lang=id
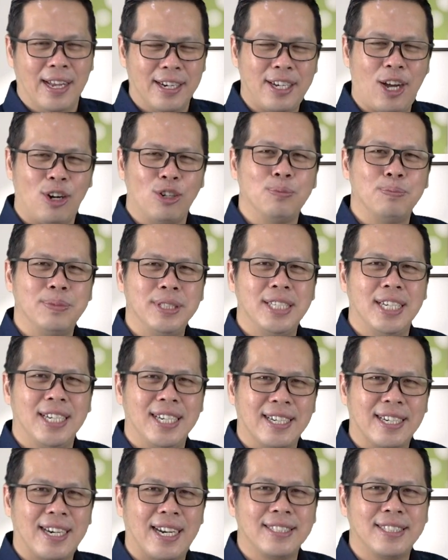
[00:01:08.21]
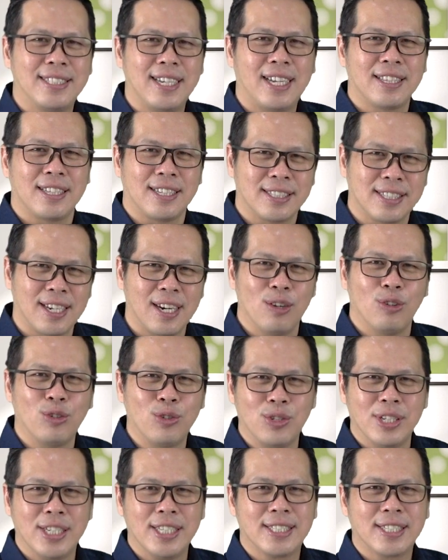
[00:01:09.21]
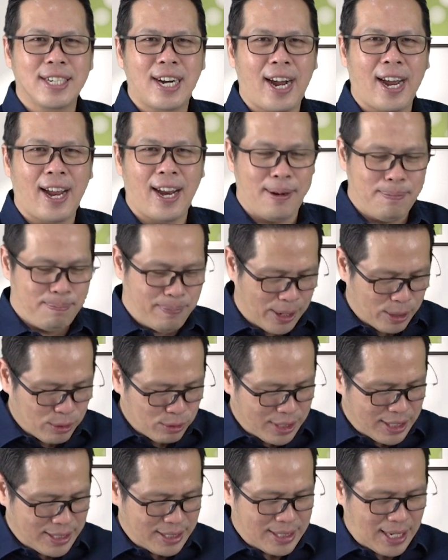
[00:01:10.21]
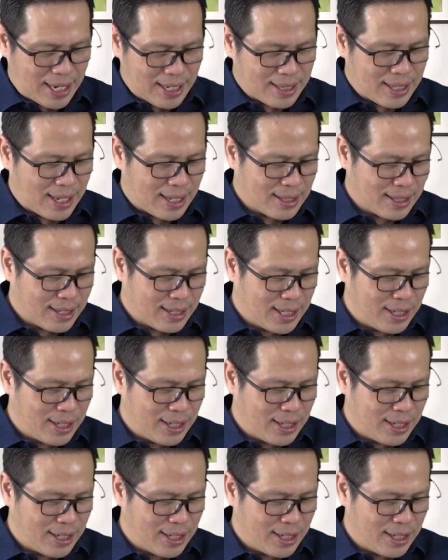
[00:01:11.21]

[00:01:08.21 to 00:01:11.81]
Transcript: Daud menjadi raja atas seluruh Israel baru dicatat